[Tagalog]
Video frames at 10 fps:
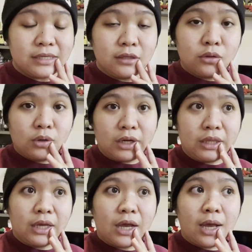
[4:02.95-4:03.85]
Nandito ang
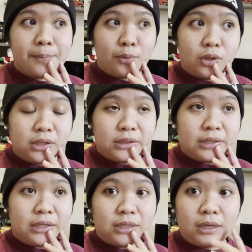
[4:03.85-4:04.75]
inay kahapon at ang
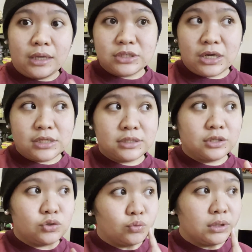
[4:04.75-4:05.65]
tatay at saka si
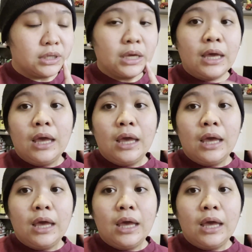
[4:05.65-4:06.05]
na Julie.